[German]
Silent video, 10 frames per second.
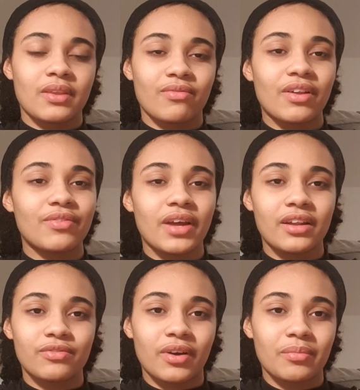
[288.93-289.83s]
weil wir
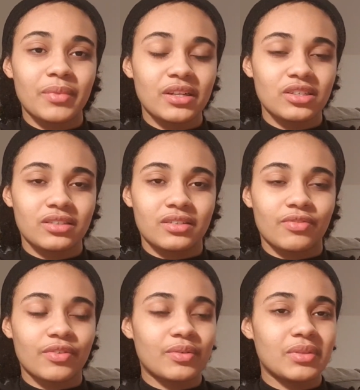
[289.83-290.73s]
einfach Menschen sind,
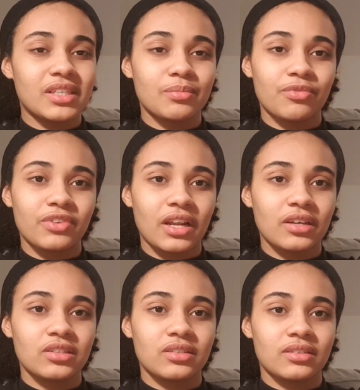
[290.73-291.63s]
weil wir in diesem
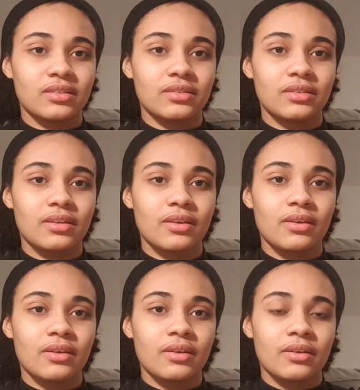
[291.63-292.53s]
Fleisch sind.
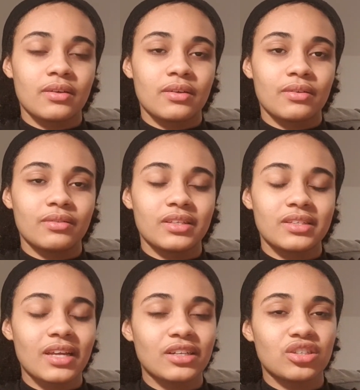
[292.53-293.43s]
Und es
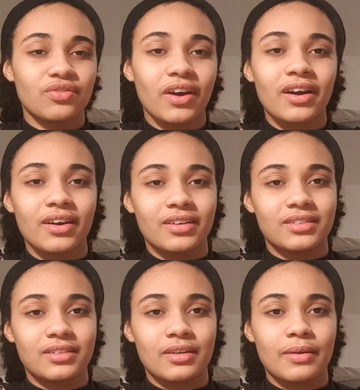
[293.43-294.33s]
ist halt
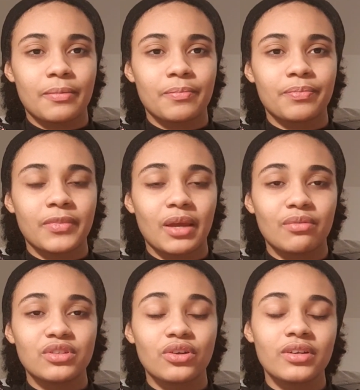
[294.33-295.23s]
Schwachheit. Weil
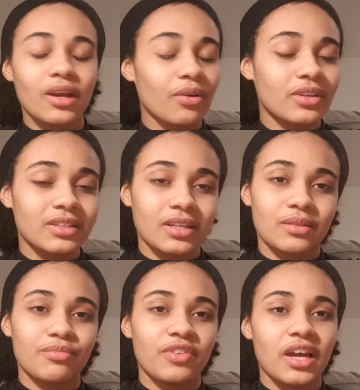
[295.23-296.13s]
wir sollen ja auch nicht nach
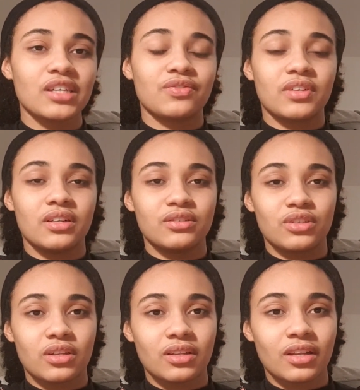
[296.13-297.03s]
dem Fleisch wandeln,
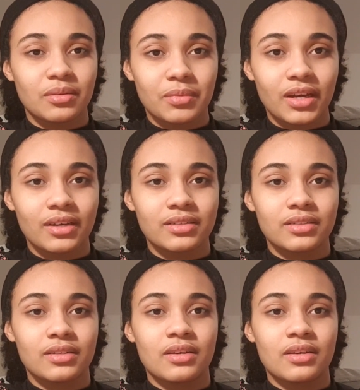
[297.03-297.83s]
sondern nach dem Geist.